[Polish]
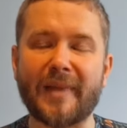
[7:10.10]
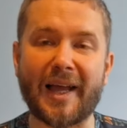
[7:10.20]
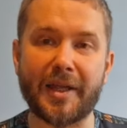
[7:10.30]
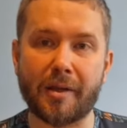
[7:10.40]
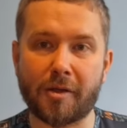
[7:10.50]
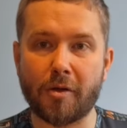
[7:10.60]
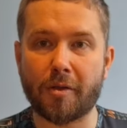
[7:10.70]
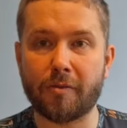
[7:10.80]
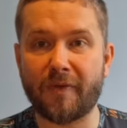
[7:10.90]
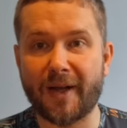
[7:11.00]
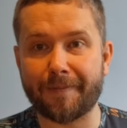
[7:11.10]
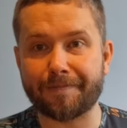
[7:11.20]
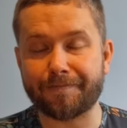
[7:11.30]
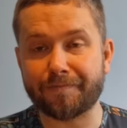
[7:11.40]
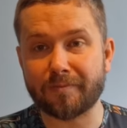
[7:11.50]
angielskiego słowa,
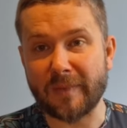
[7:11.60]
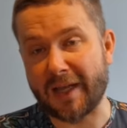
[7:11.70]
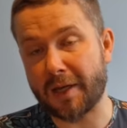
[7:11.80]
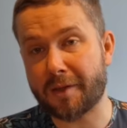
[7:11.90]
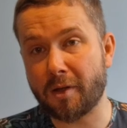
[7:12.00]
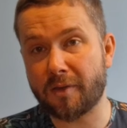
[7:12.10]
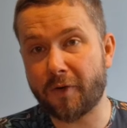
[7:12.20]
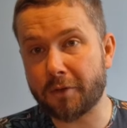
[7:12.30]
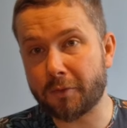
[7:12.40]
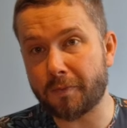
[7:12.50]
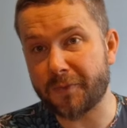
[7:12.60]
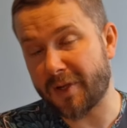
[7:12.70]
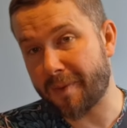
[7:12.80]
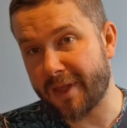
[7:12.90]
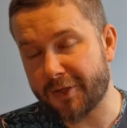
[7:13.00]
angielskiego zwrotu,
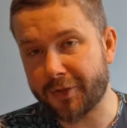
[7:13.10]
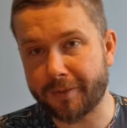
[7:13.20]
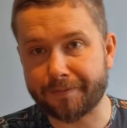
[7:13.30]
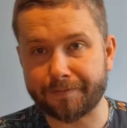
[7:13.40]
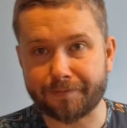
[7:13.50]
jam session,